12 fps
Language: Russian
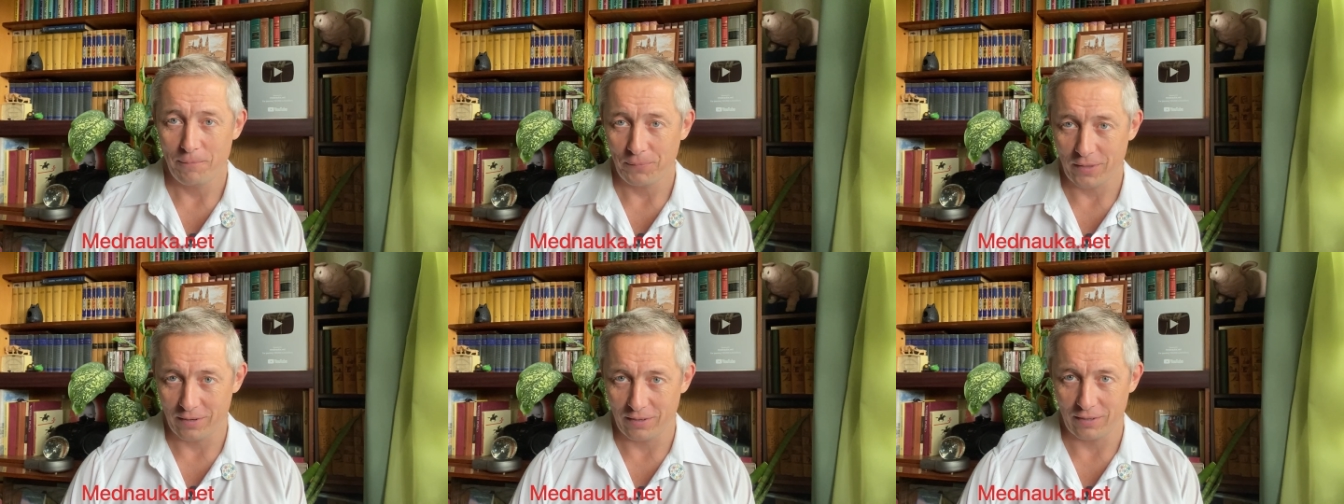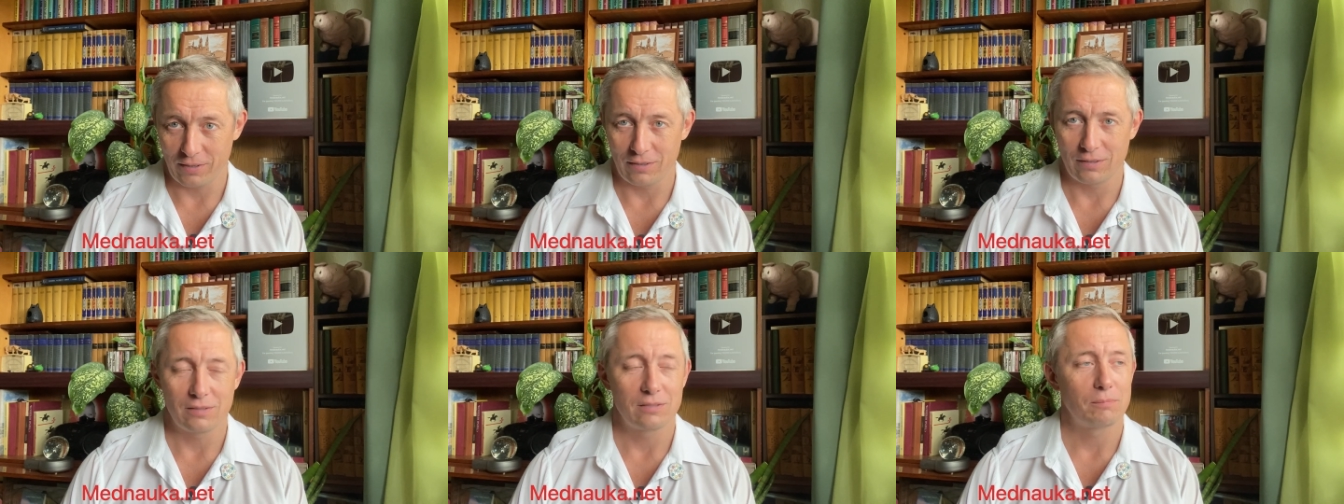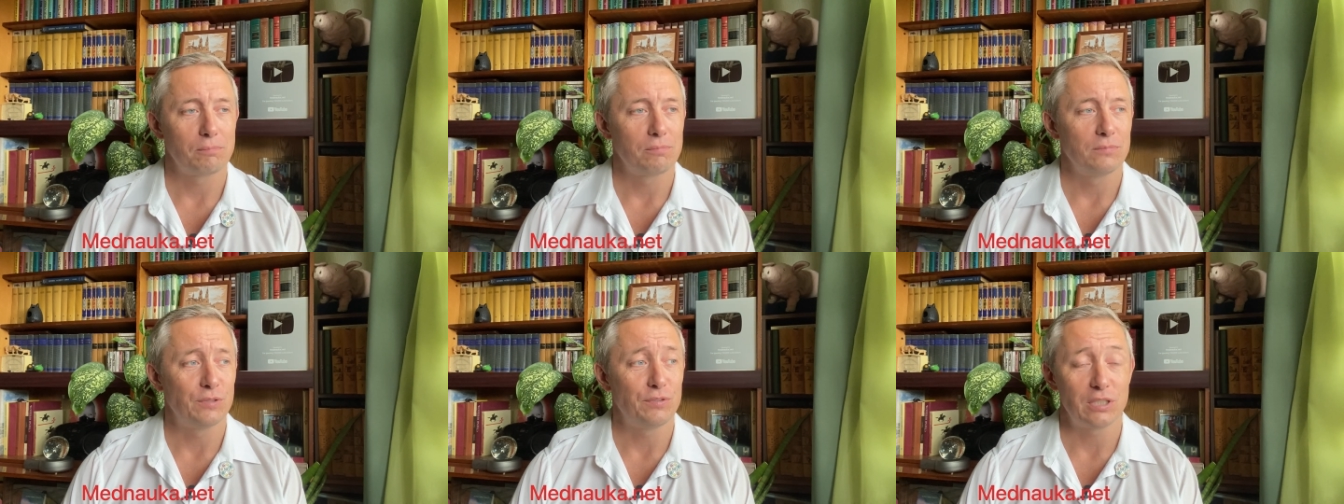
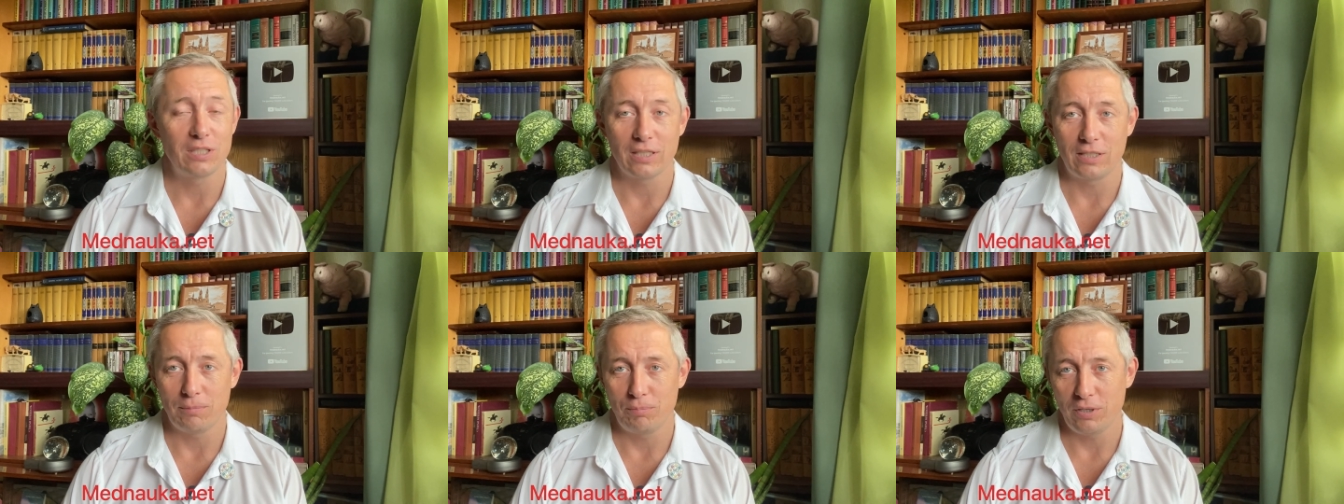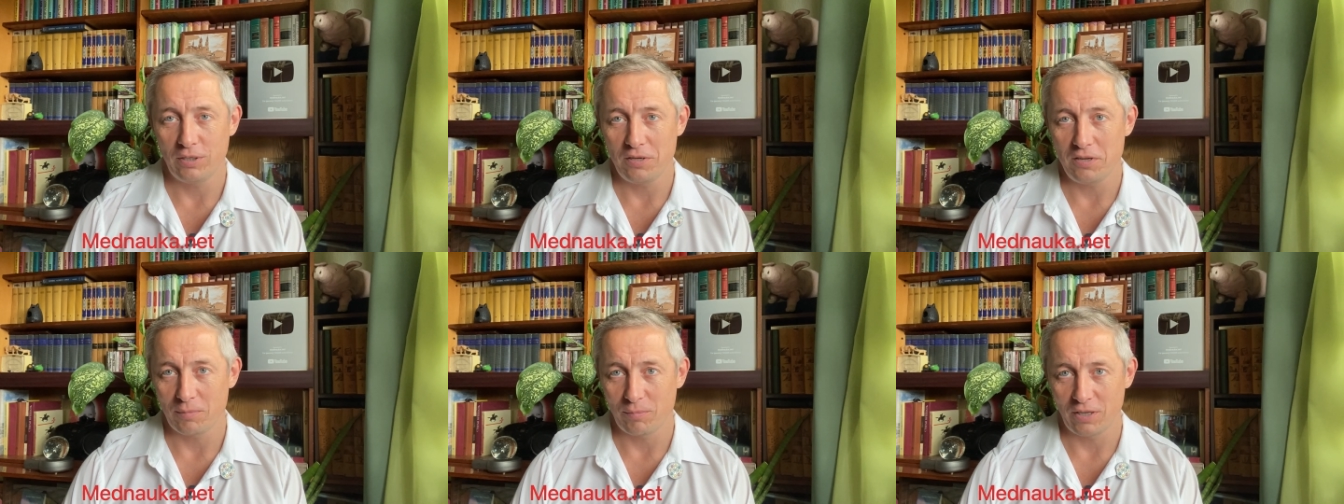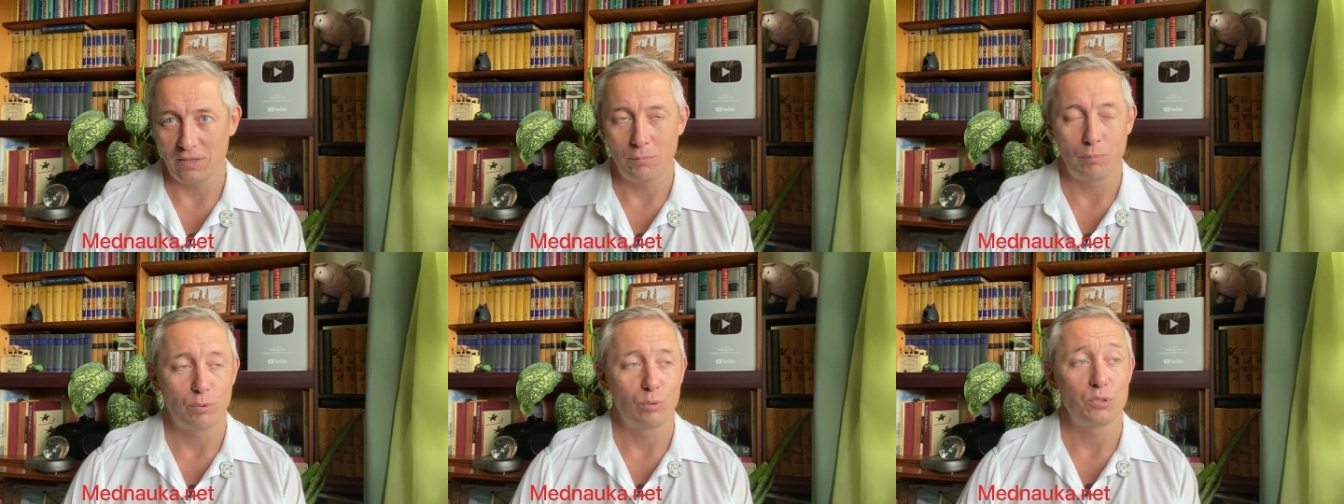завсегдатые поликлиник могли бы
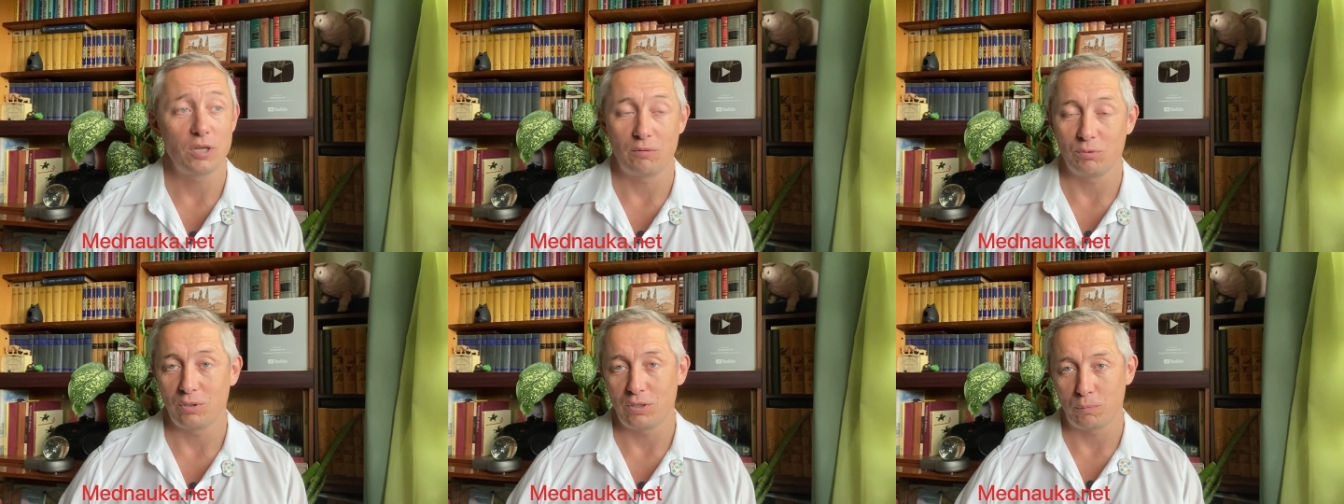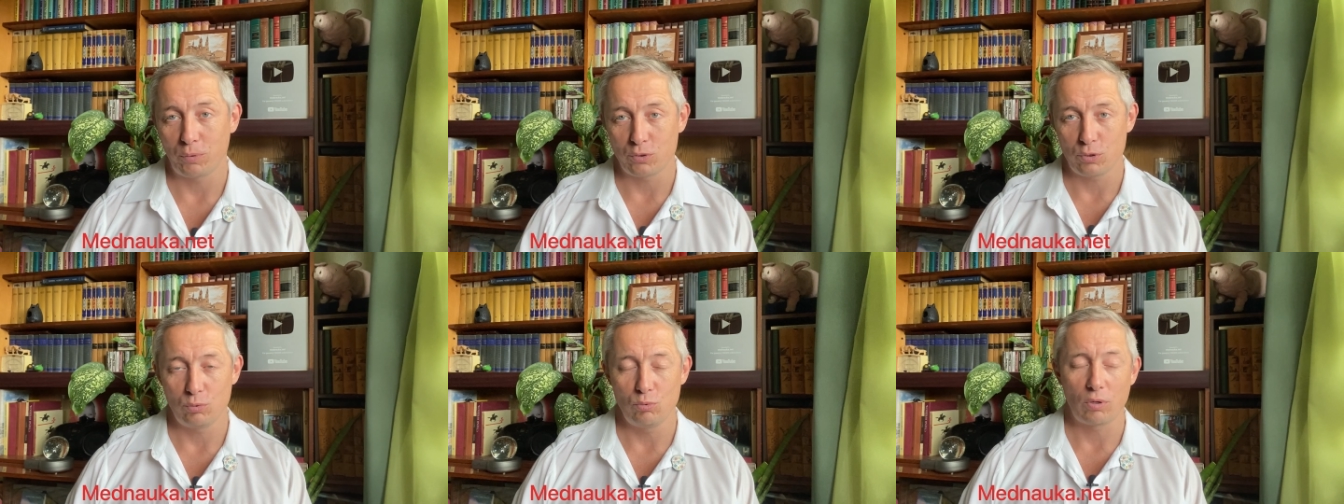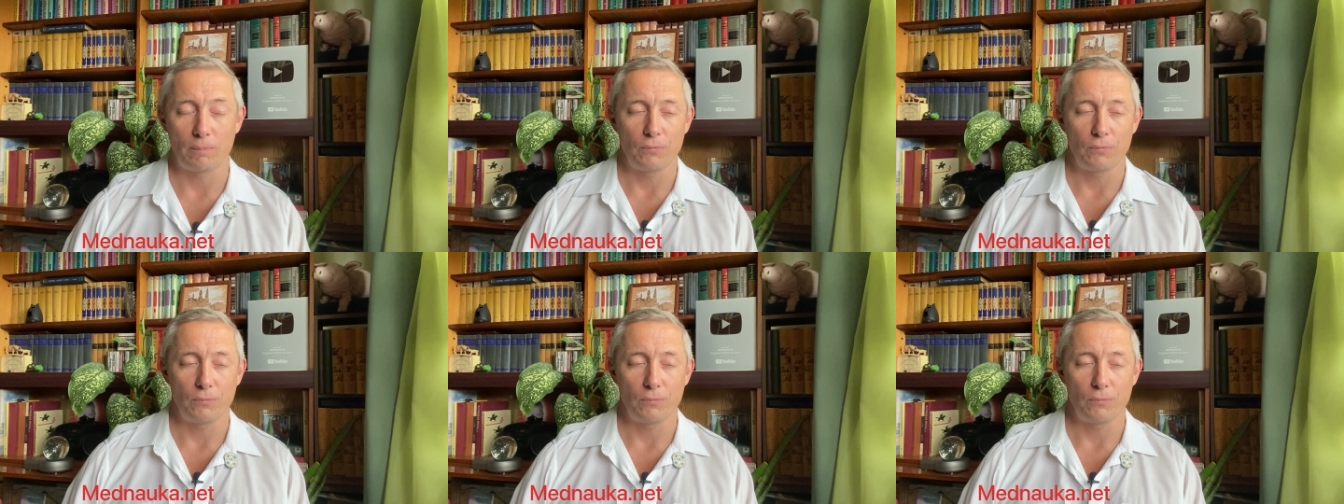получать вот эти процедуры,